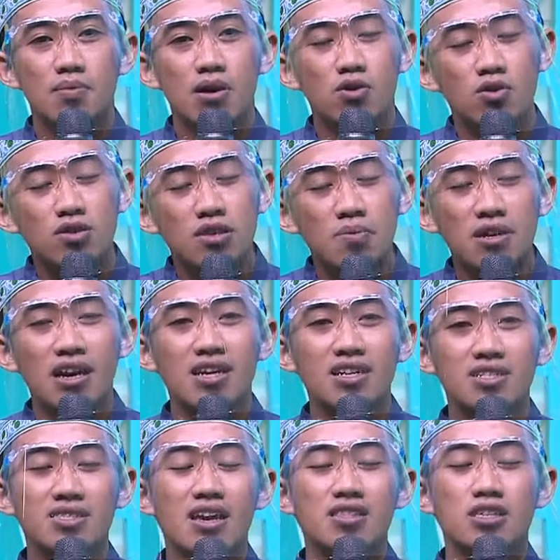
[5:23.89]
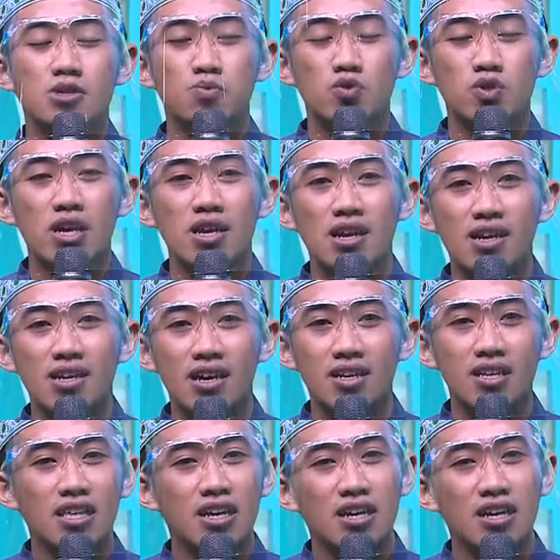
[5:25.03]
baru kita menangis di atas pusara ayah kita.